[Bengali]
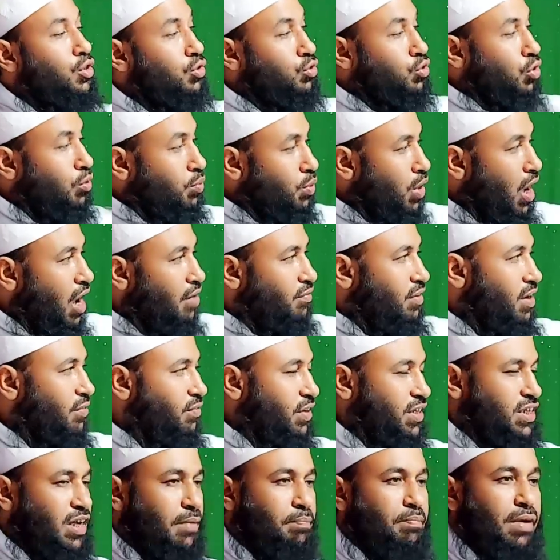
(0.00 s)
তবু আপনি
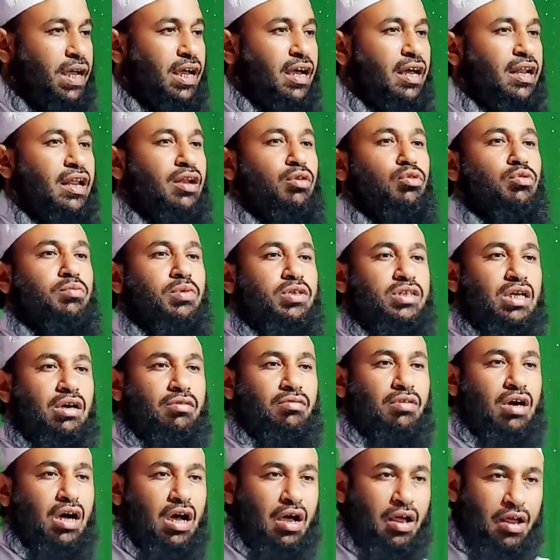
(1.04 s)
পেশাব পায়খানার রুমো
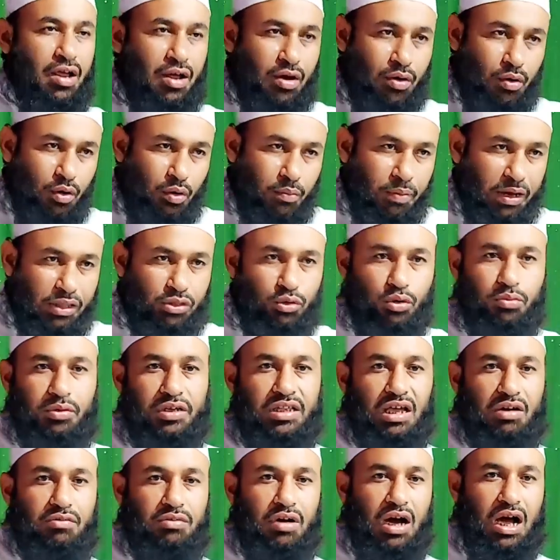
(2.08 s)
জাক্কা ও বাথরুমো
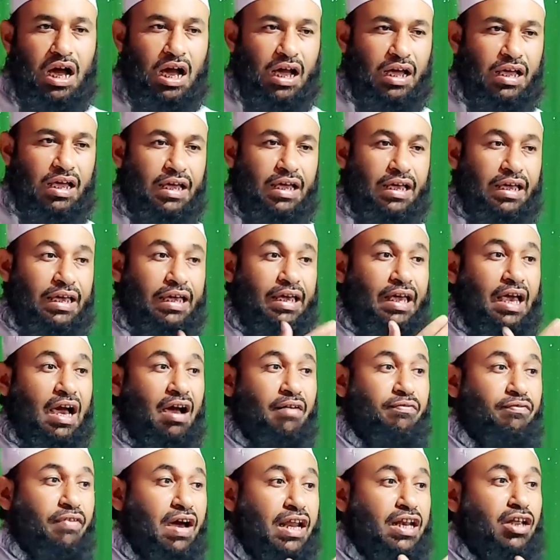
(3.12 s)
জাক্কা গিয়া
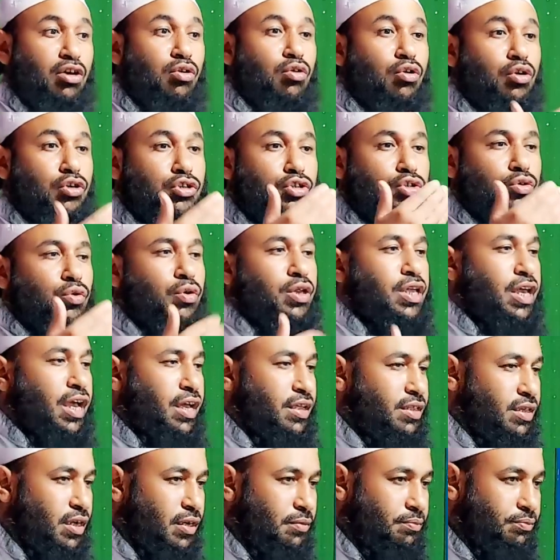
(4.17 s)
ফানি খরচ করিয়া
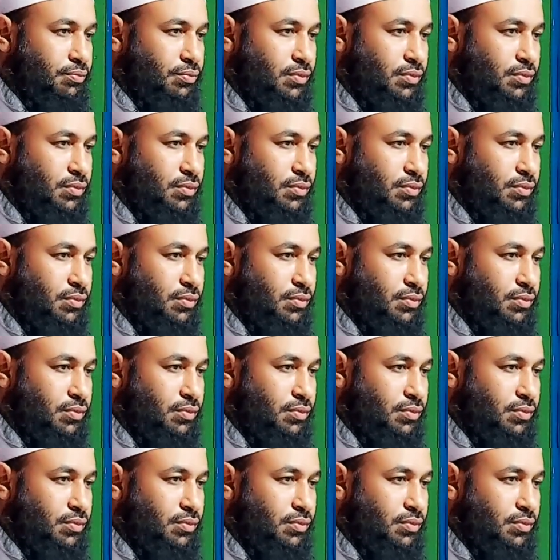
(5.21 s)
ইতা